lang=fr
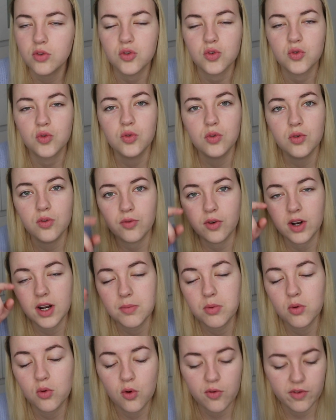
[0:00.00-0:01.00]
Du coup, voilà
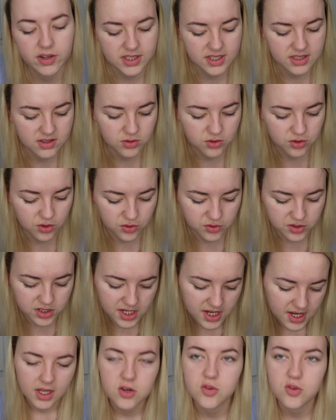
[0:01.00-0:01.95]
pourquoi on va tester aujourd'hui.